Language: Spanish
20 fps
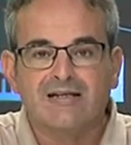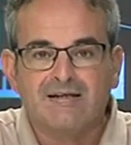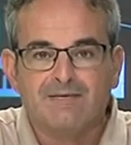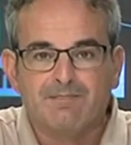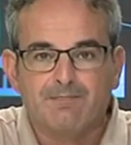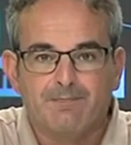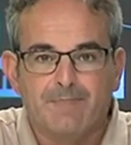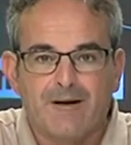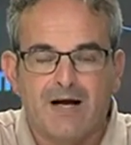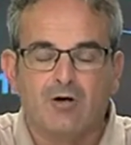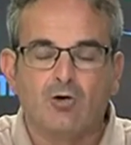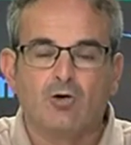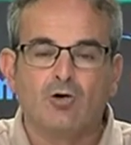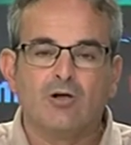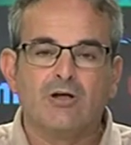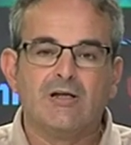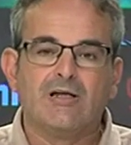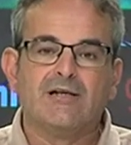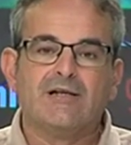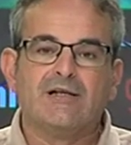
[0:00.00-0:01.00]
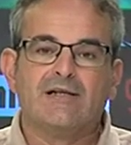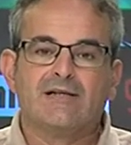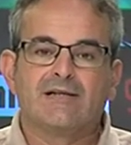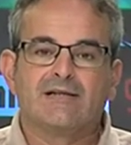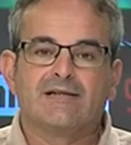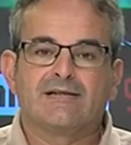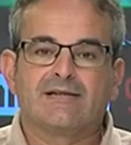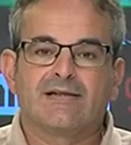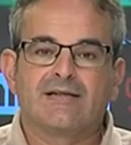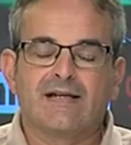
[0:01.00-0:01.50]
impago
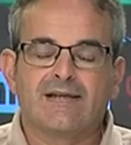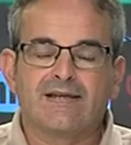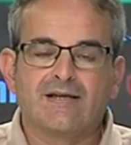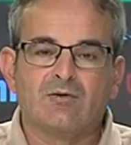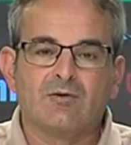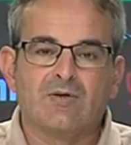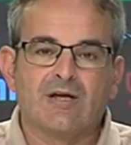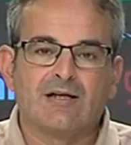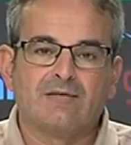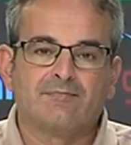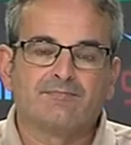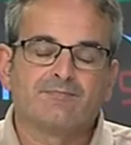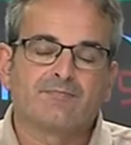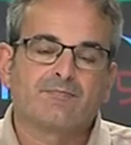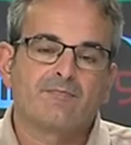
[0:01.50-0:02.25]
de la deuda.